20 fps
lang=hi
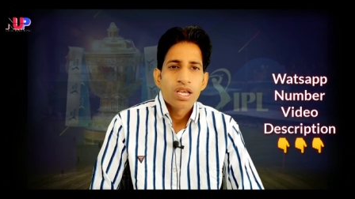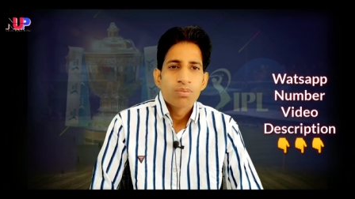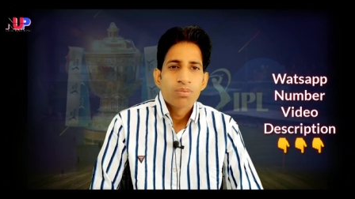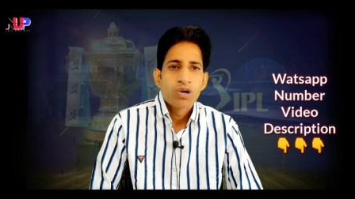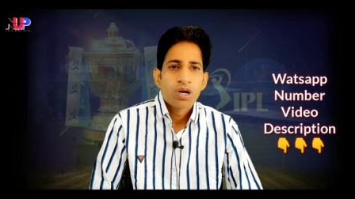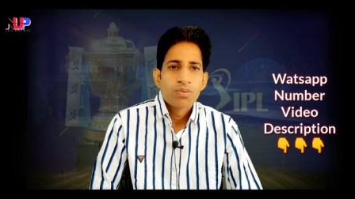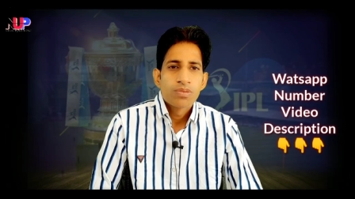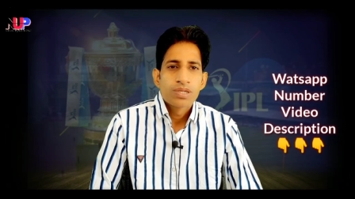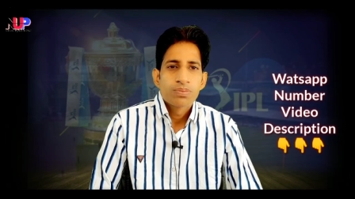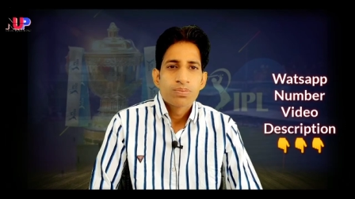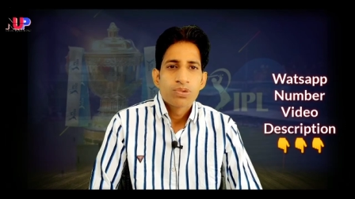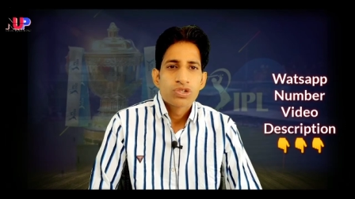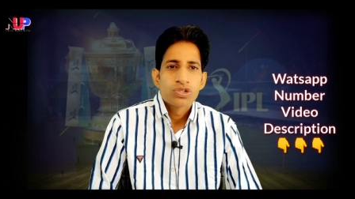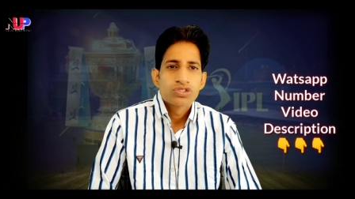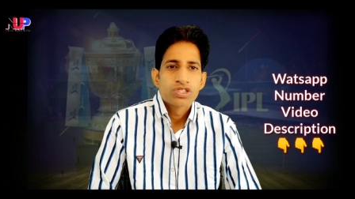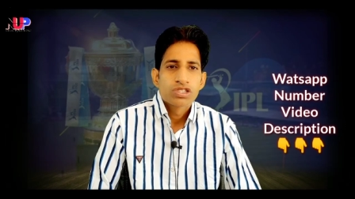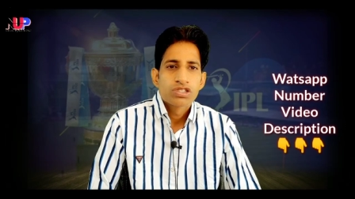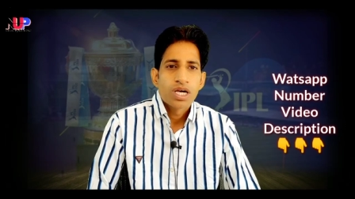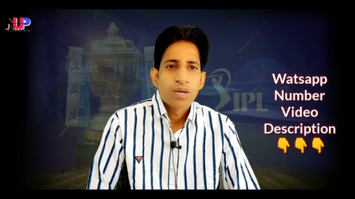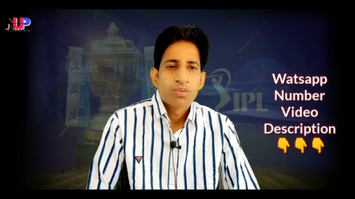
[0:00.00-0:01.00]
कंफर्म
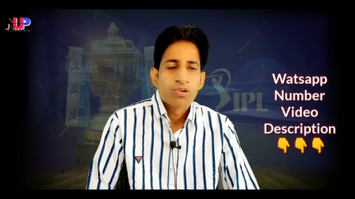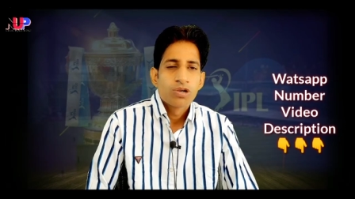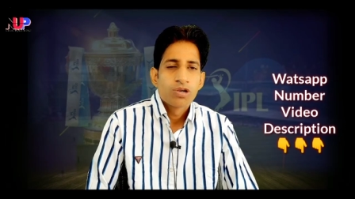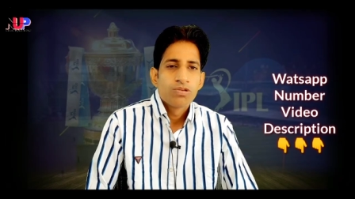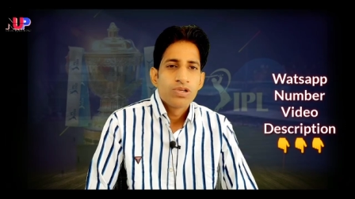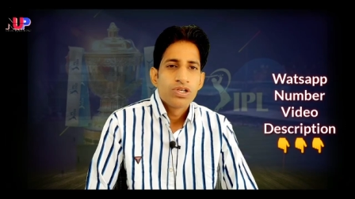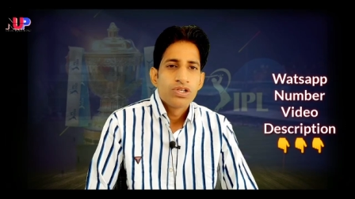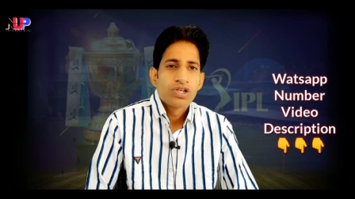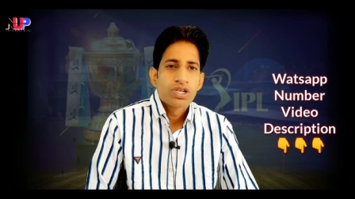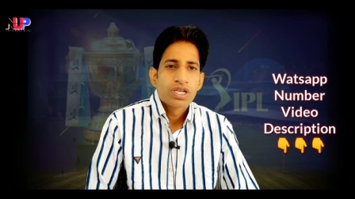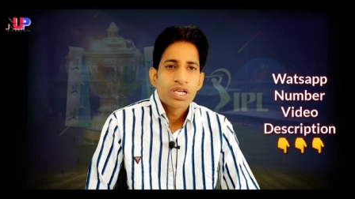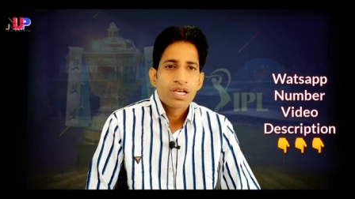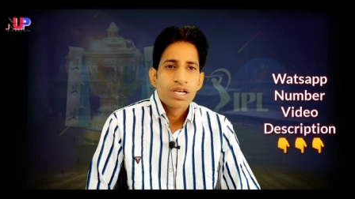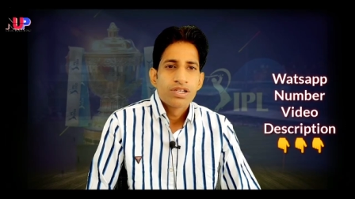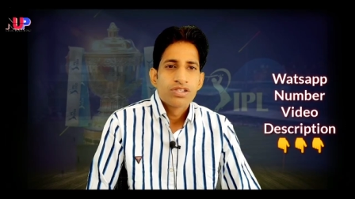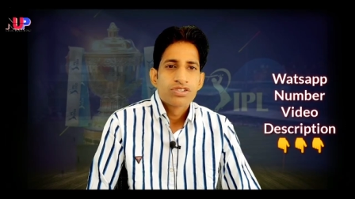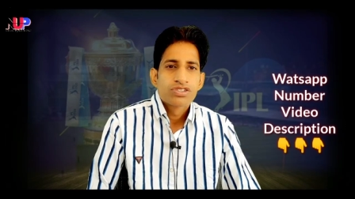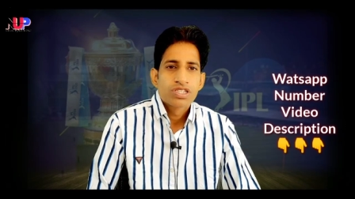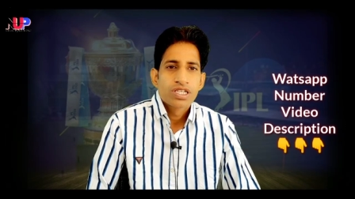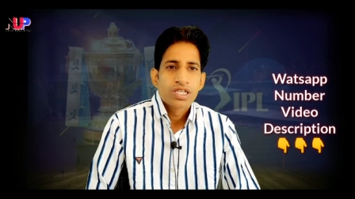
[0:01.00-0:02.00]
रिपोर्ट से तो आपको वीडियो
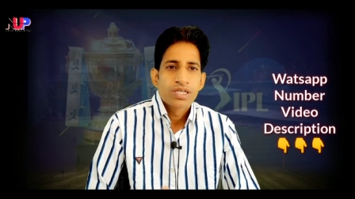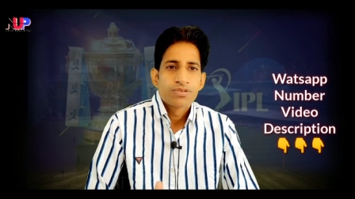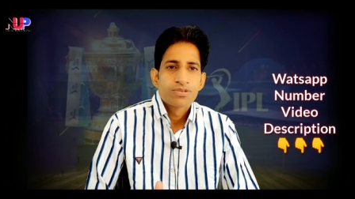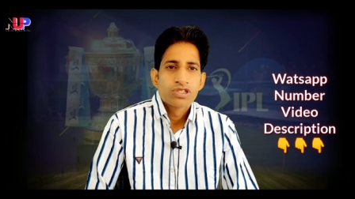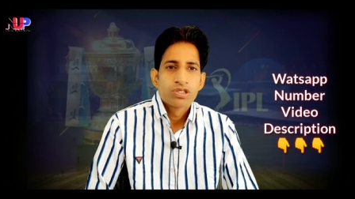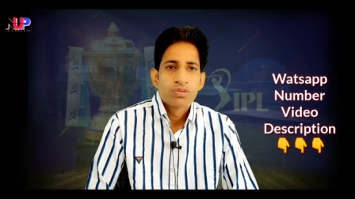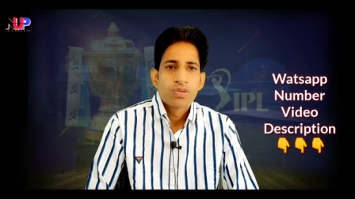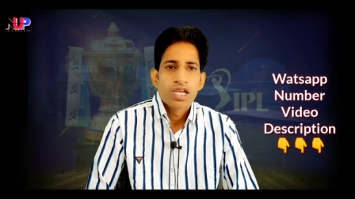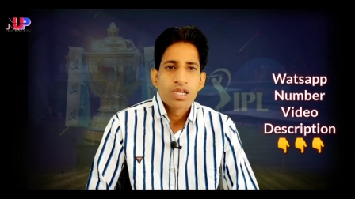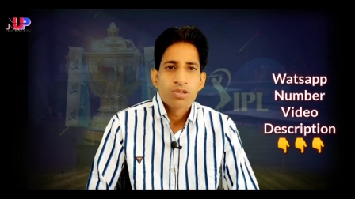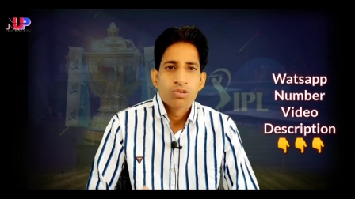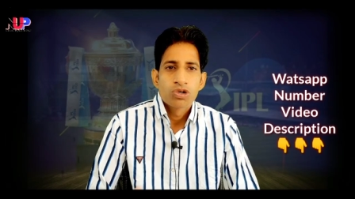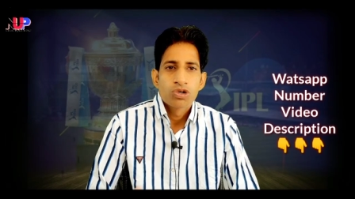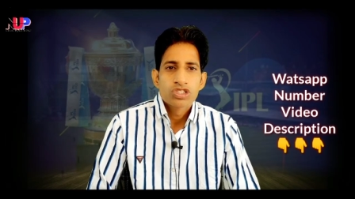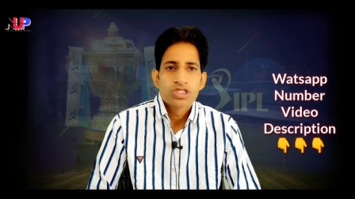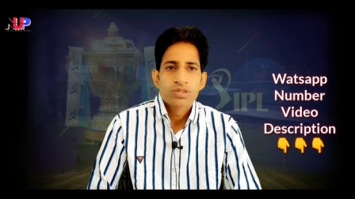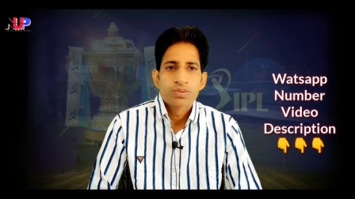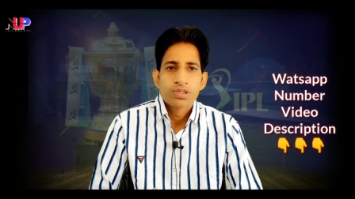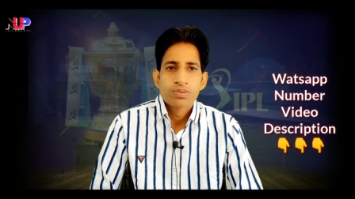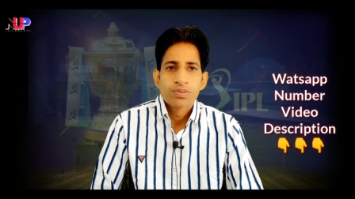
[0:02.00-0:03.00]
के डिस्क्रिप्शन में एक
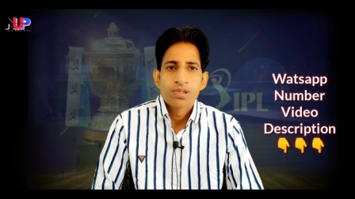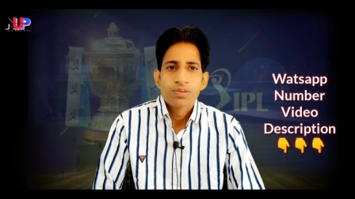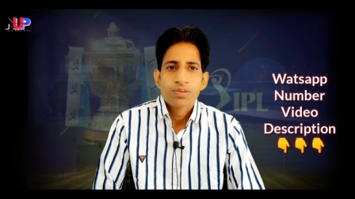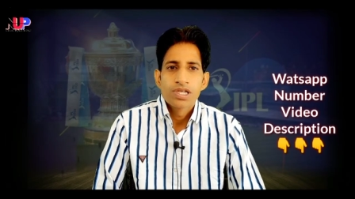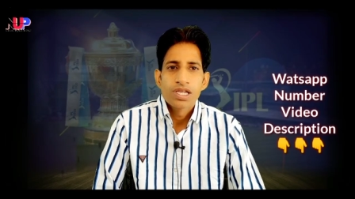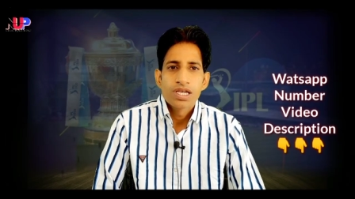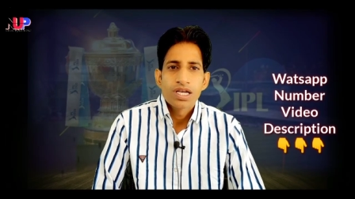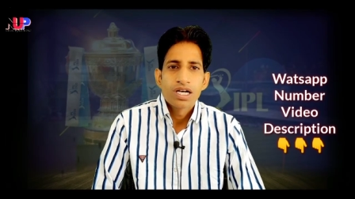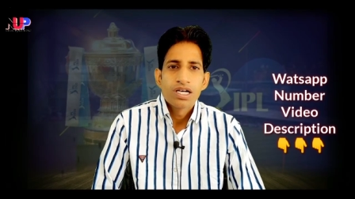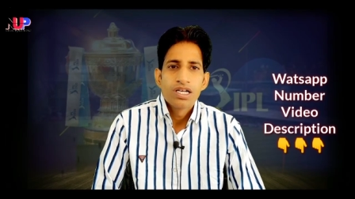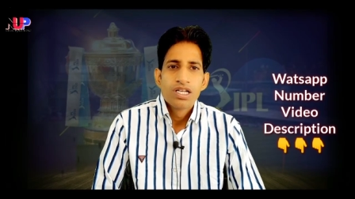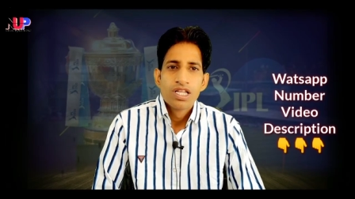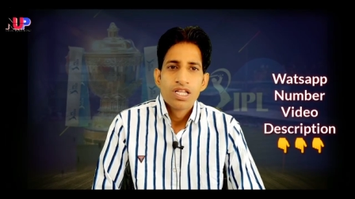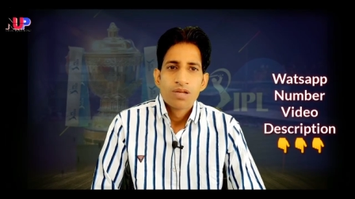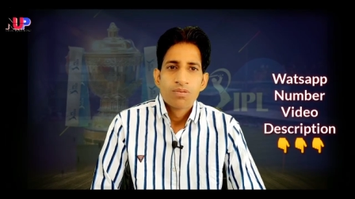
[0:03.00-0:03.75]
व्हाट्सअप नंबर मिलेगा